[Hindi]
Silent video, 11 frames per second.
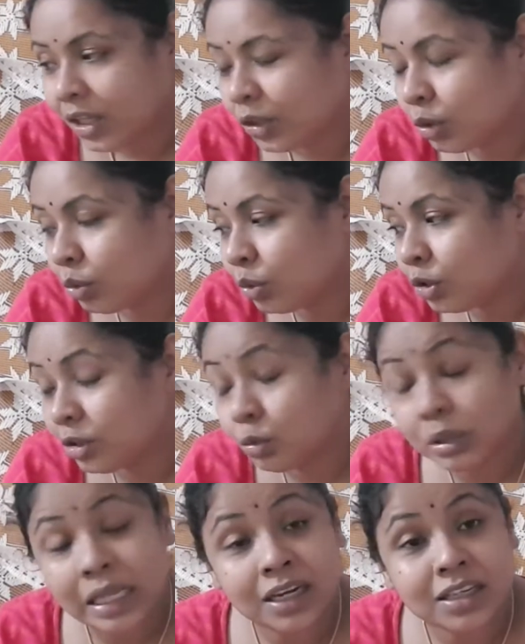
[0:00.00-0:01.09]
तो दूध
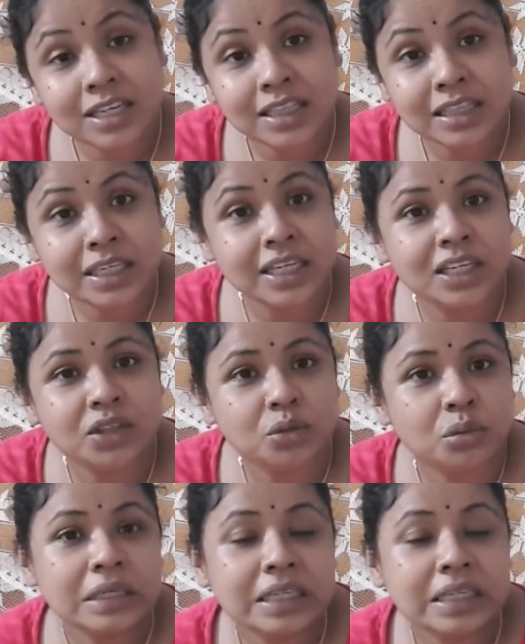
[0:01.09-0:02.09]
लाने जाते हैं तो